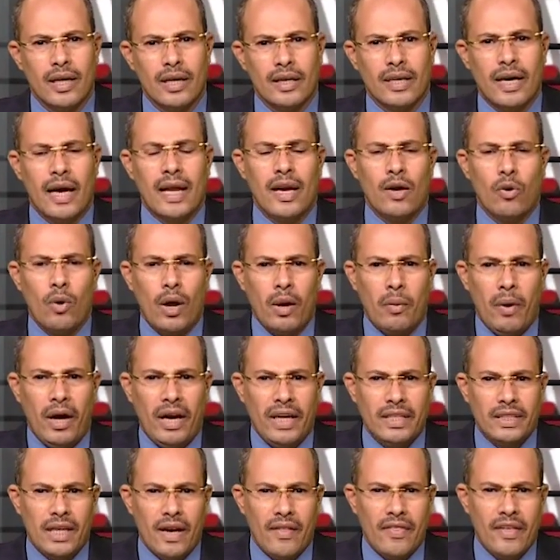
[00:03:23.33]
كان هو
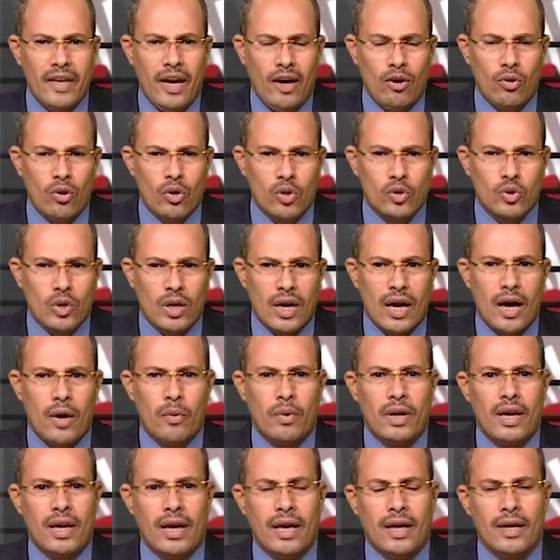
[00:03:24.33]
الوحيد الذي يعول الأسرة
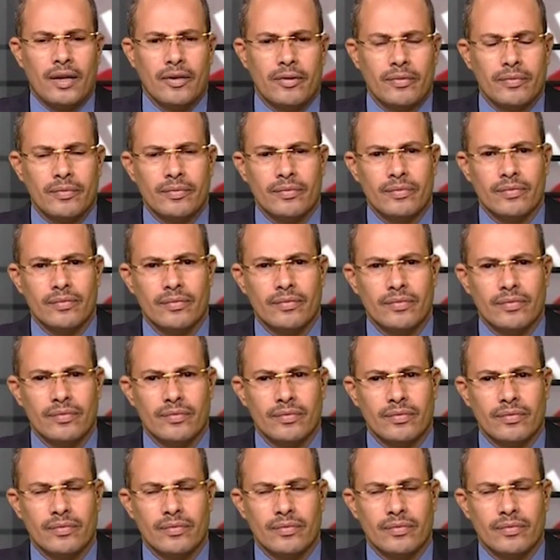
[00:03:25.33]
ولا طلاق